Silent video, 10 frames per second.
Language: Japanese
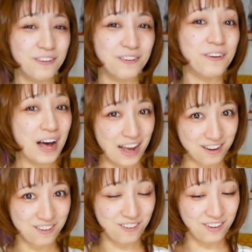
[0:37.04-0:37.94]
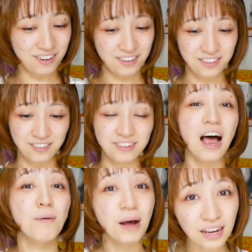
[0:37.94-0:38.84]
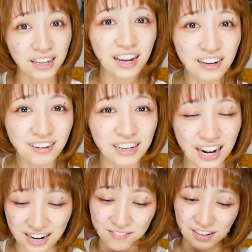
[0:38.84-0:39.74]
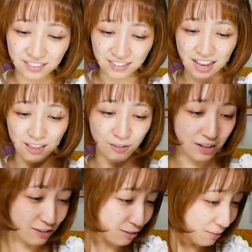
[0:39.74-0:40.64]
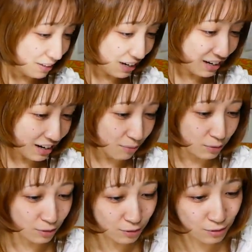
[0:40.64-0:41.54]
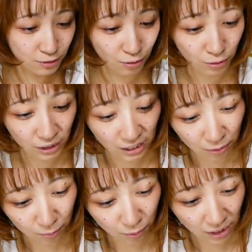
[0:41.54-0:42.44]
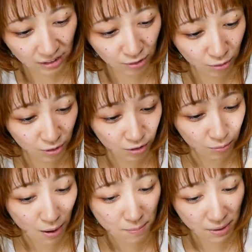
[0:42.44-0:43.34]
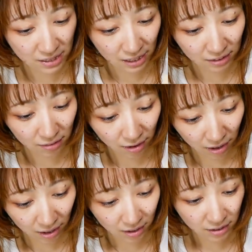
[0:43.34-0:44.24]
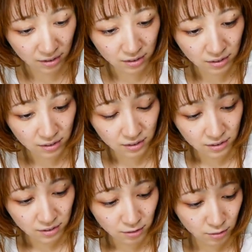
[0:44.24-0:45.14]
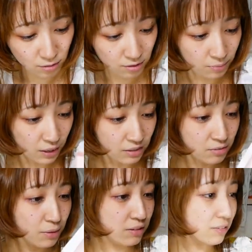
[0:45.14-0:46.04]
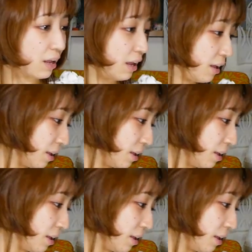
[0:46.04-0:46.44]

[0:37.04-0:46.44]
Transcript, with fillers: そう箱シャーマンキングになりますえっ、ー、とねちょっと待ってねなんかもうその時のもらったその時のまんまになってるからちょっと全部出しますね